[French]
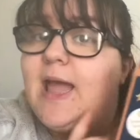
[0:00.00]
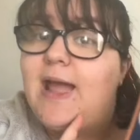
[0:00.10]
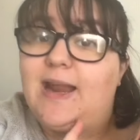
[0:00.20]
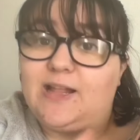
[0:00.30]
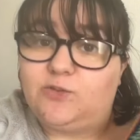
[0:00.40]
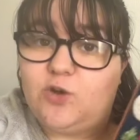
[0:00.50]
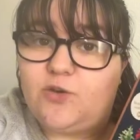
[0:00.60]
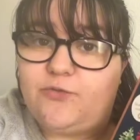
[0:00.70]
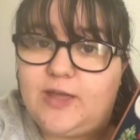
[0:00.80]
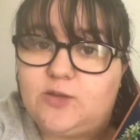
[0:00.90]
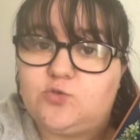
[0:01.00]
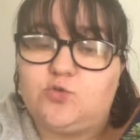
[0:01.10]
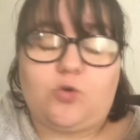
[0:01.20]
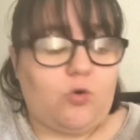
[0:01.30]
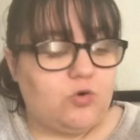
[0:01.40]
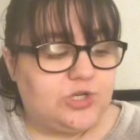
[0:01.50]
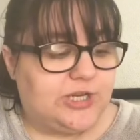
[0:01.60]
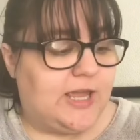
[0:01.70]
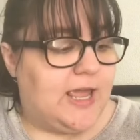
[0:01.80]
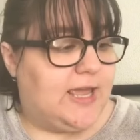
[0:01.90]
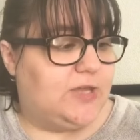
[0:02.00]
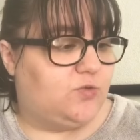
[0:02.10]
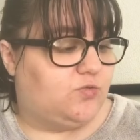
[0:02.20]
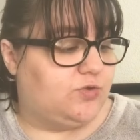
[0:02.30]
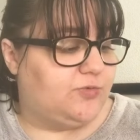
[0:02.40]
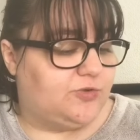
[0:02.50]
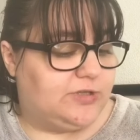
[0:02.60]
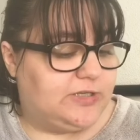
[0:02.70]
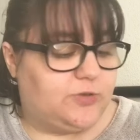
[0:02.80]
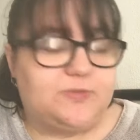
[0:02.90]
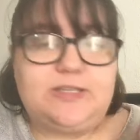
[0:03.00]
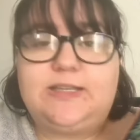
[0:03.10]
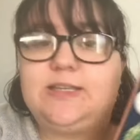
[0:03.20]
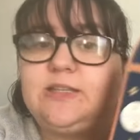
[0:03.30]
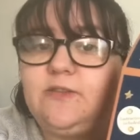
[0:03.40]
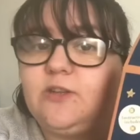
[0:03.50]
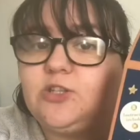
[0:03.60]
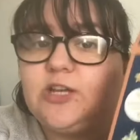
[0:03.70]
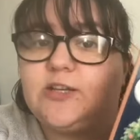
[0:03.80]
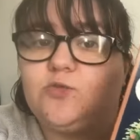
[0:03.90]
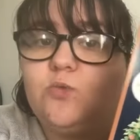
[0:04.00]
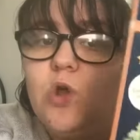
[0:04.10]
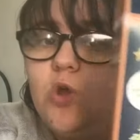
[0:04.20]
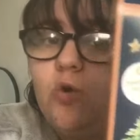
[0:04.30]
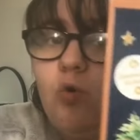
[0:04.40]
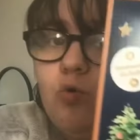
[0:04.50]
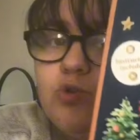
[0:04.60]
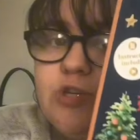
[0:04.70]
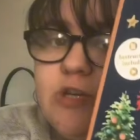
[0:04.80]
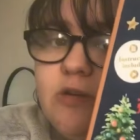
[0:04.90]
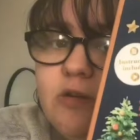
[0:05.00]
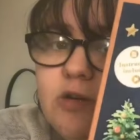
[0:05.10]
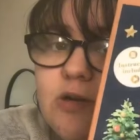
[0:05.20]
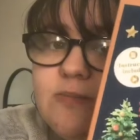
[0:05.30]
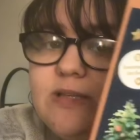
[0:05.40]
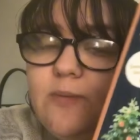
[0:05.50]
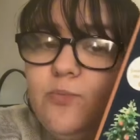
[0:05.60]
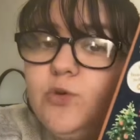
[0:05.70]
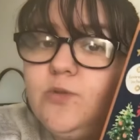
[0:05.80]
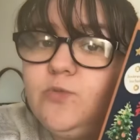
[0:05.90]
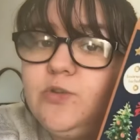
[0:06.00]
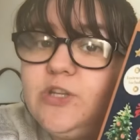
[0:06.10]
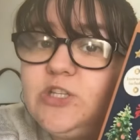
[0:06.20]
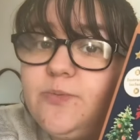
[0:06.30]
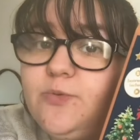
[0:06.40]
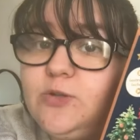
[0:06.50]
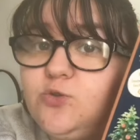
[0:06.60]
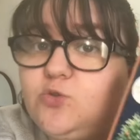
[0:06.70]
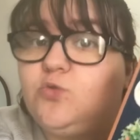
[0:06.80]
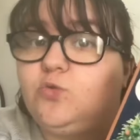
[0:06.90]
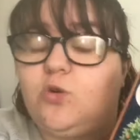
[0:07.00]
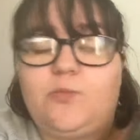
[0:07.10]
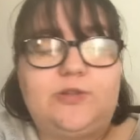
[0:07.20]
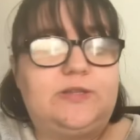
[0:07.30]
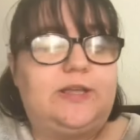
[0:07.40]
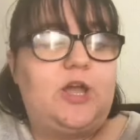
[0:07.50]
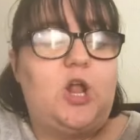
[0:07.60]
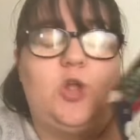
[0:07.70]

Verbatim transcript: Elle adore faire du crochet. Et du coup, je me suis dit que ce petit kit qui vient de chez Action, crochet euh, comme ça, bonhomme de neige, ça peut être juste une trop bonne idée.